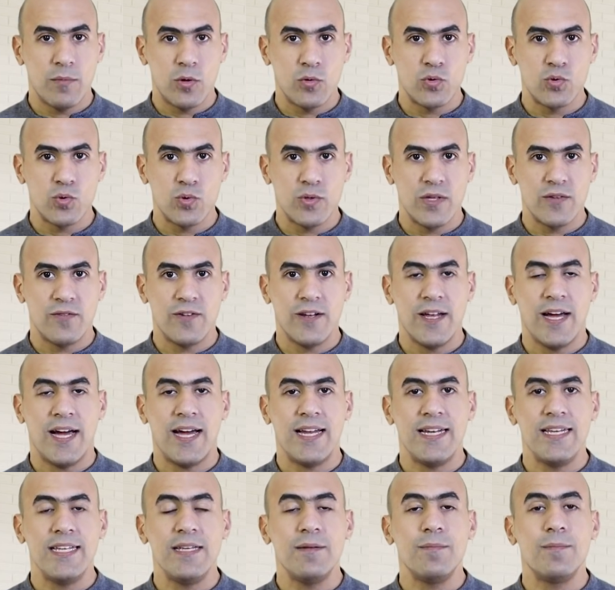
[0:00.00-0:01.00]
الموجودة في
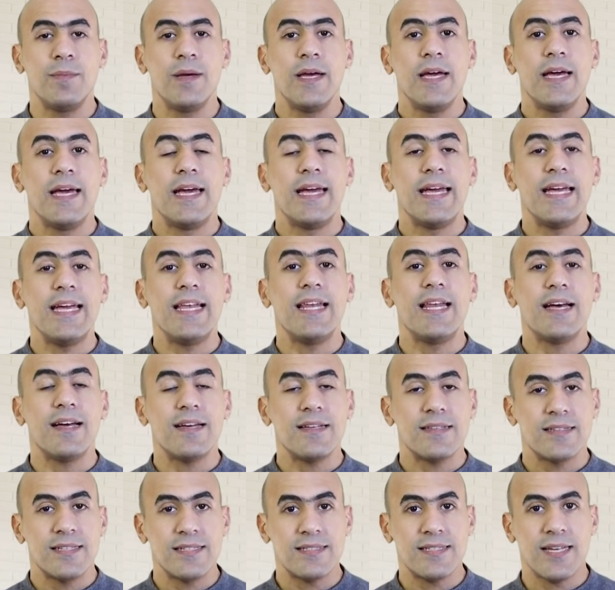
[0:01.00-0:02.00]
الحليب
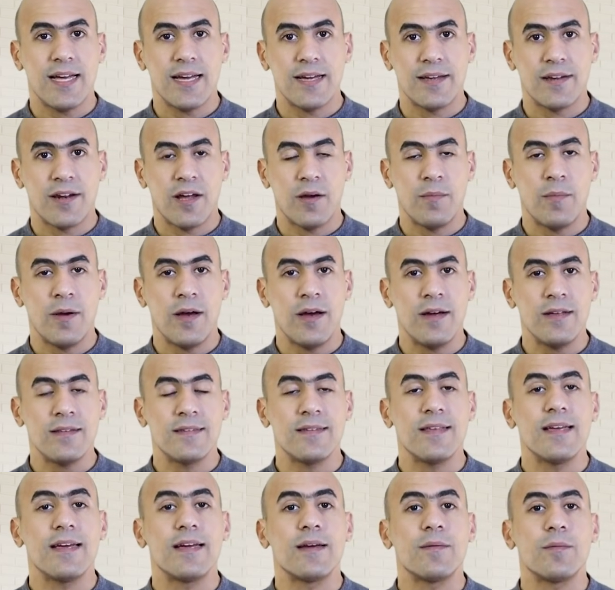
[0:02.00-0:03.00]
إلى 9
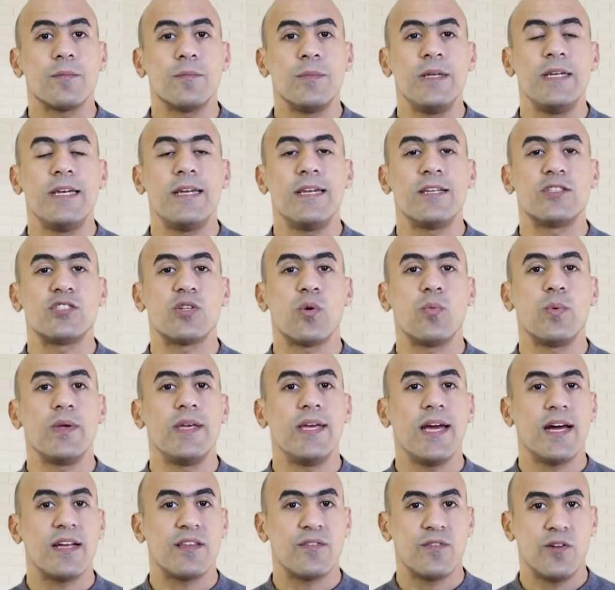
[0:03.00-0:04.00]
جرامات من
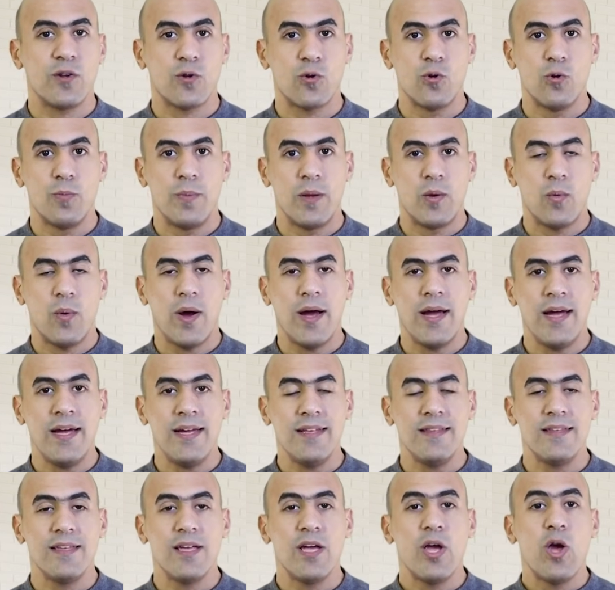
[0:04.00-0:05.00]
النشويات في الكوب
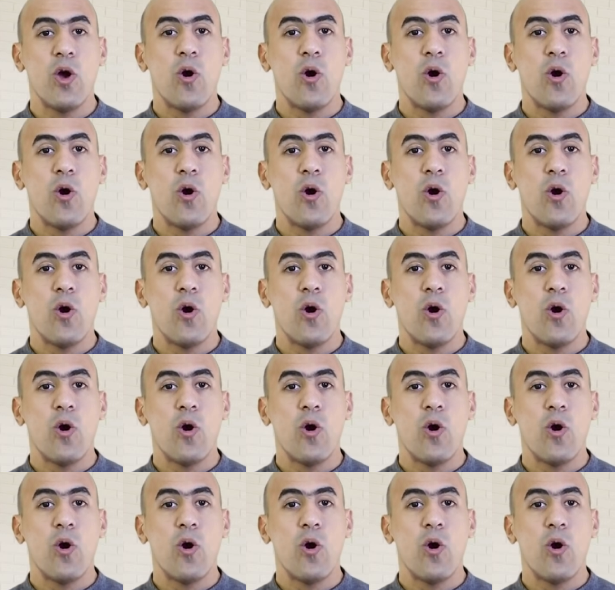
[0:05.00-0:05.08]
الواحد